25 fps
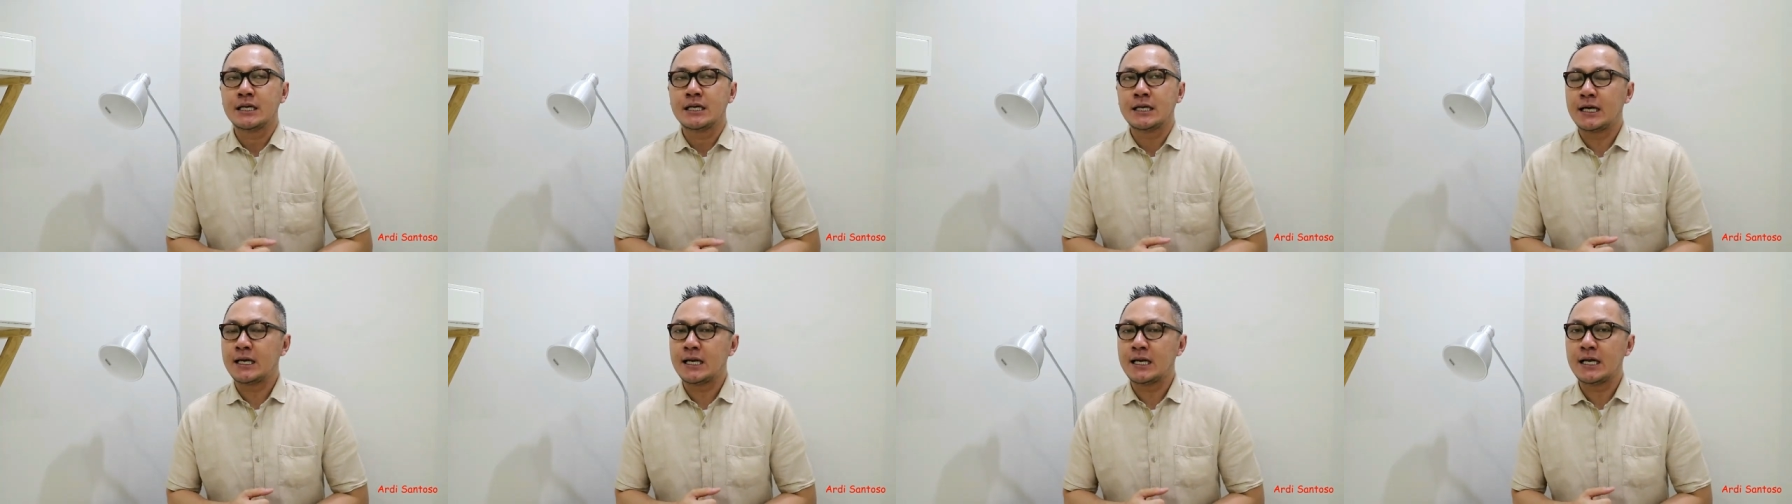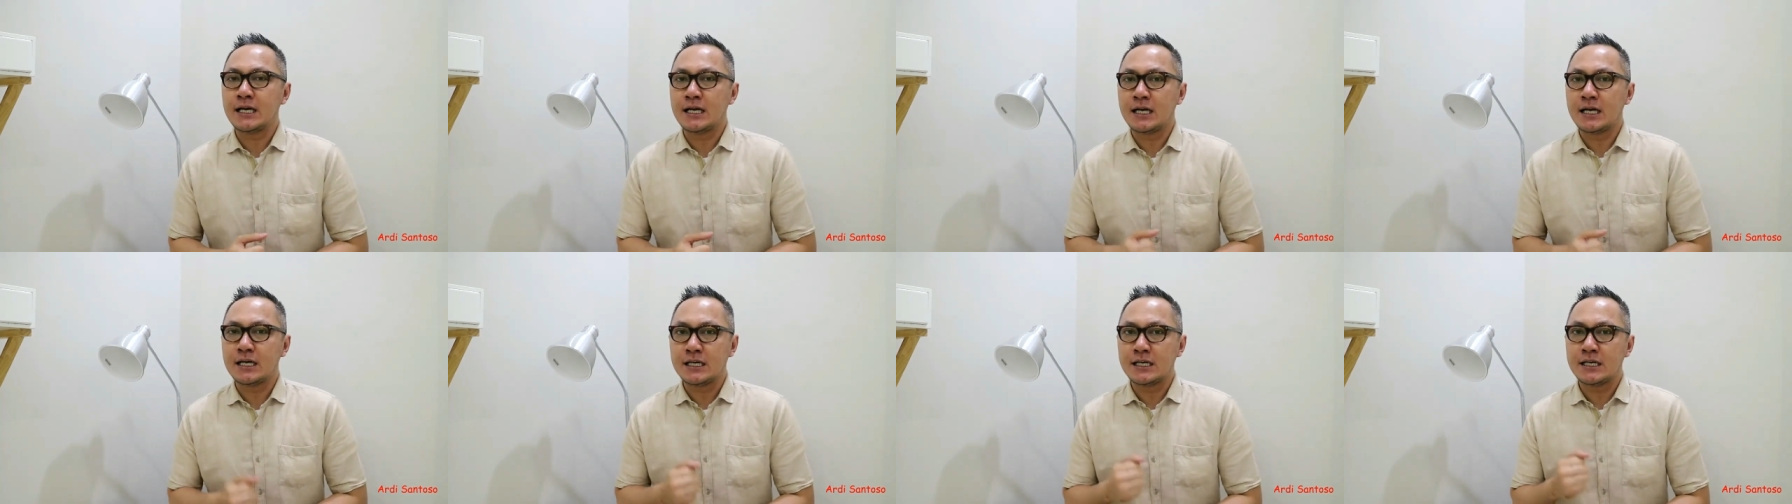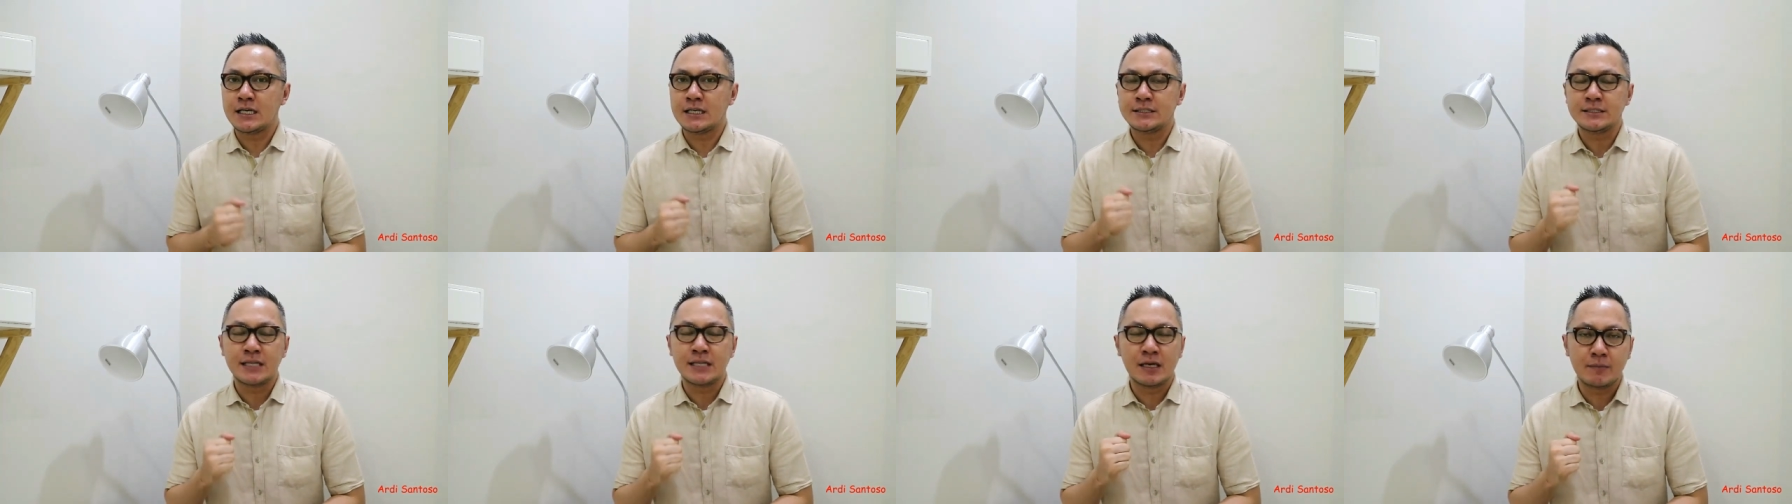Karena
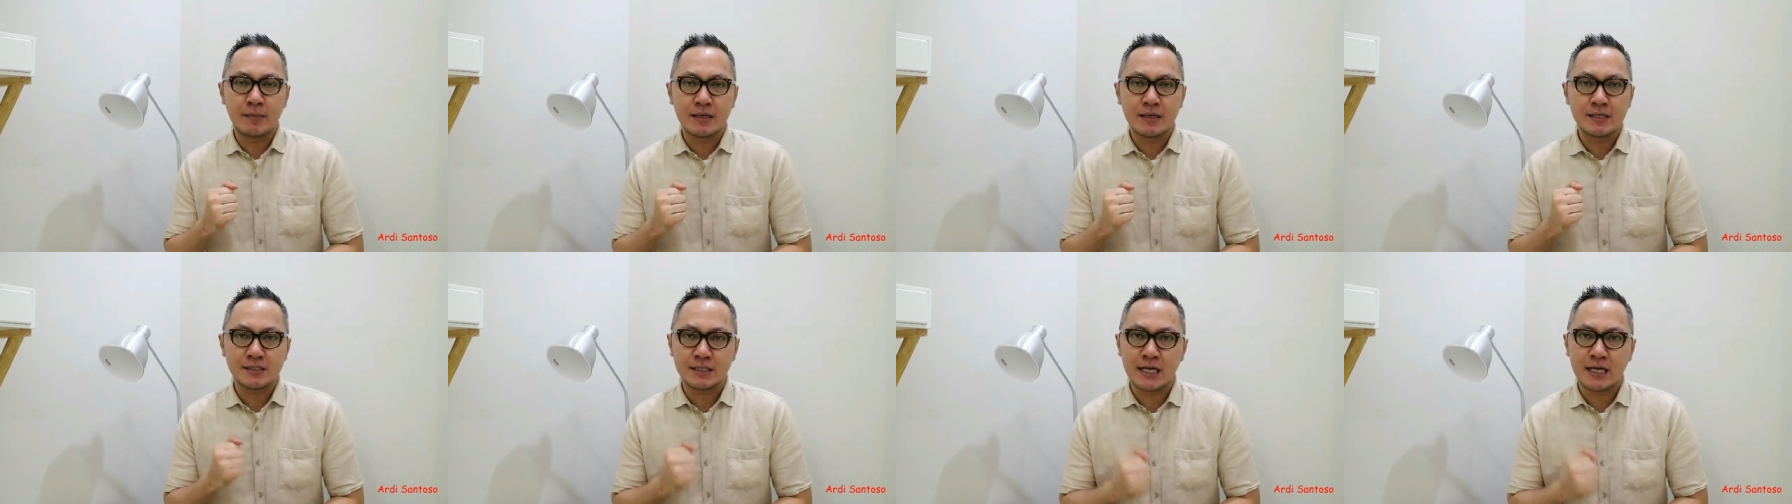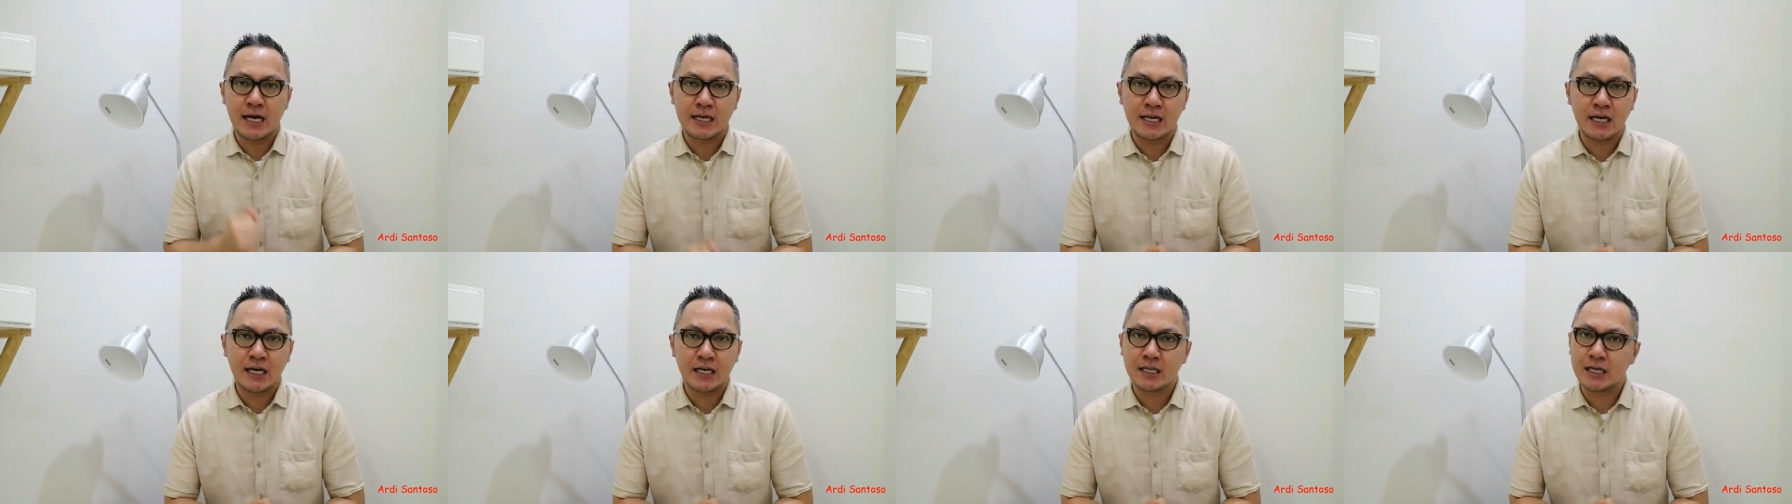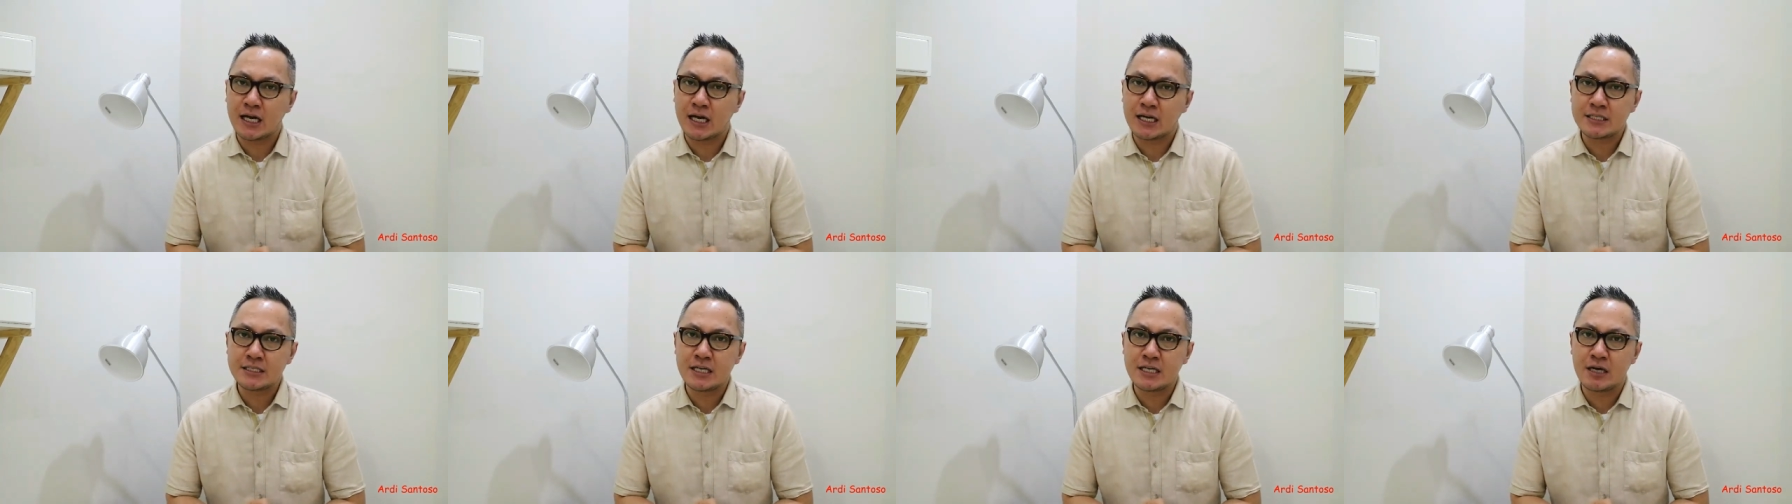uh, zaman sekarang
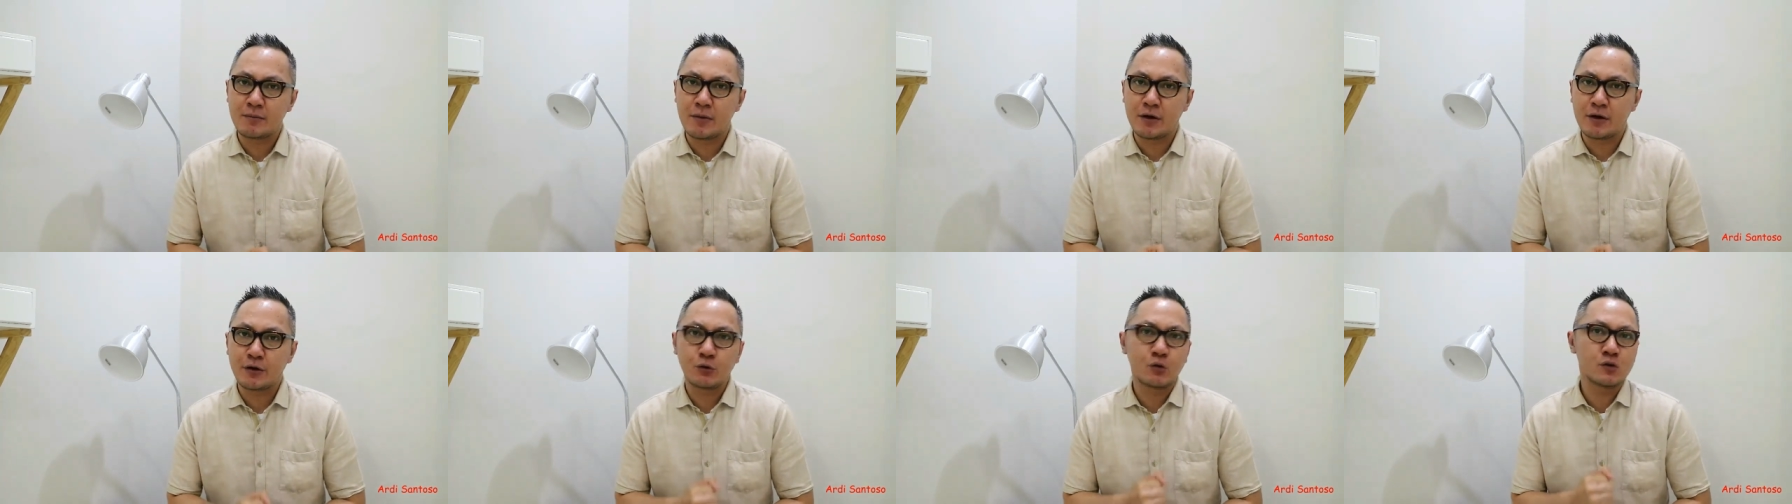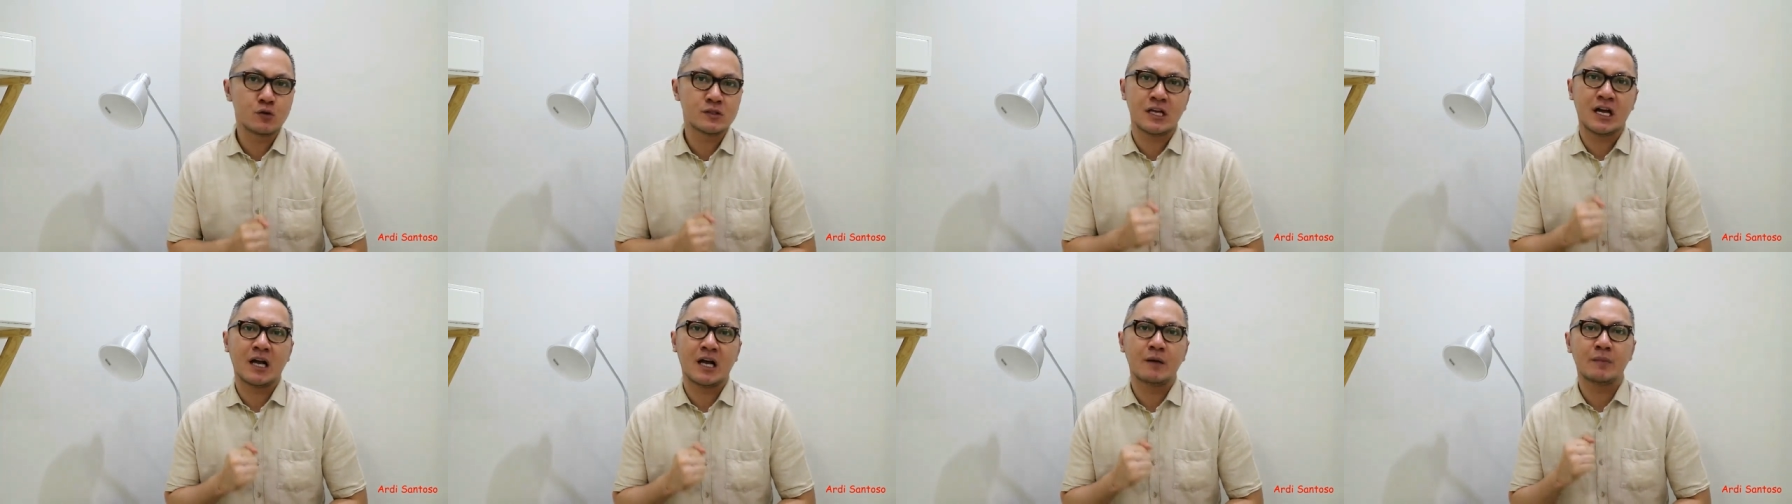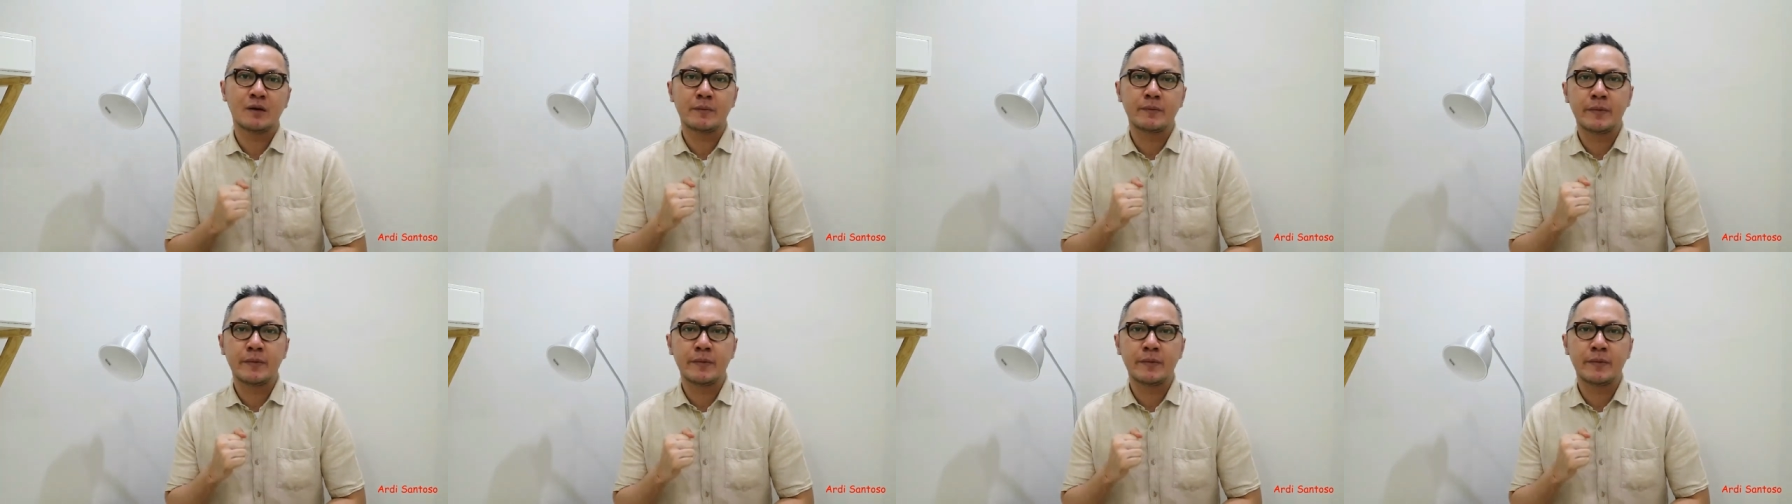dengan zaman dulu sangat